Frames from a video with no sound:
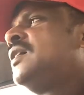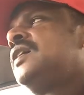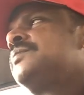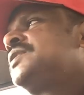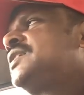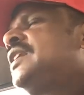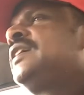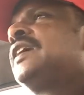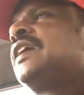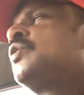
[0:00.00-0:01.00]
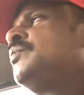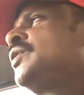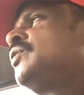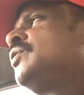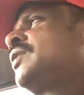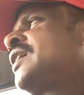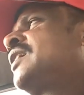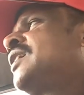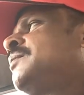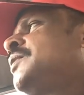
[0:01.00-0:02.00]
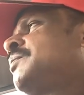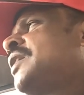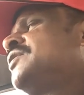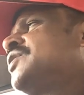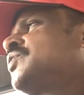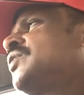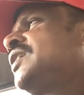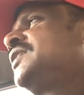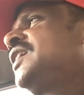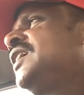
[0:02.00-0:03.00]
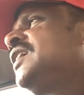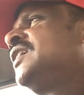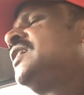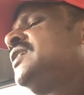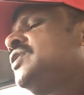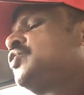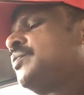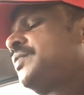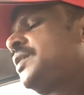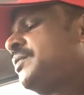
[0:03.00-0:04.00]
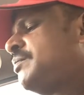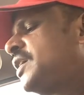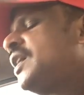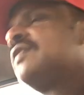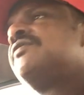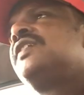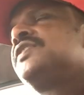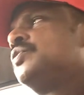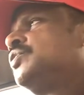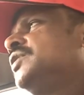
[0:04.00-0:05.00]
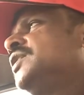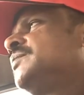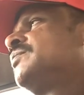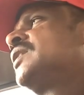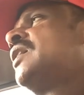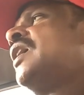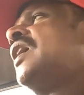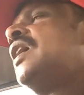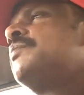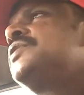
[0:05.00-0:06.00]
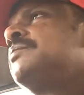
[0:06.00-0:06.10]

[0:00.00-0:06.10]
ఆప్షన్ సెల్లింగ్ ఎలాగో మీకు కరెక్ట్గా మీరు ప్లాన్ చేసుకోగలిగితే సో ప్రీమియం డికే అడ్వాంటేజ్ అవుతుంది ఆప్షన్